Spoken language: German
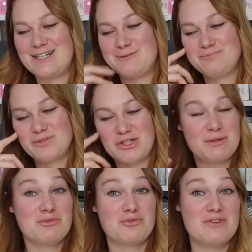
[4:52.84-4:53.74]
ähm, und
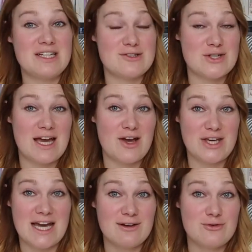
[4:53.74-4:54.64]
ich bin froh, wenn ihr es
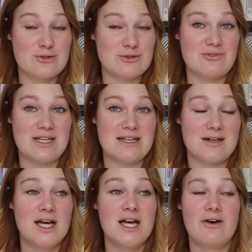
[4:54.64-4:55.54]
euch anguckt und wenn
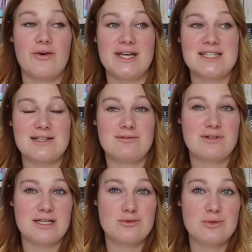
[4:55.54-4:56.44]
ihr euren Senf
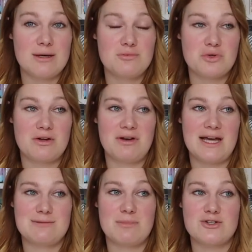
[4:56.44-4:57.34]
dazu gebt oder
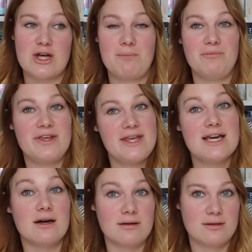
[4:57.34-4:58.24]
vielleicht mal schreibt, wie
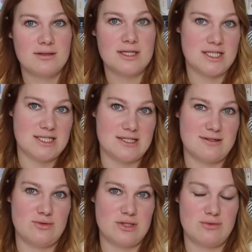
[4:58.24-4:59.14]
ihr in diesen
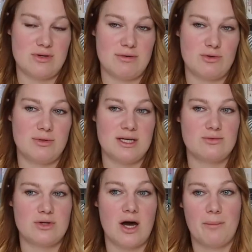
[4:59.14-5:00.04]
Situationen damit
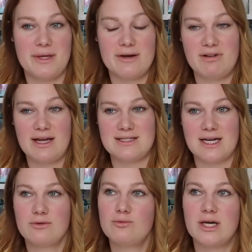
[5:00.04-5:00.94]
umgeht oder ob ihr vielleicht
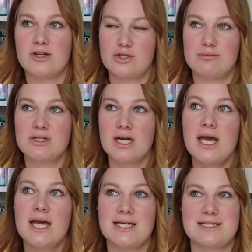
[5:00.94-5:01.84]
sagt, oh ja, stimmt,
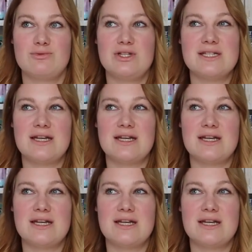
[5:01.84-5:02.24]
jetzt wo Lisa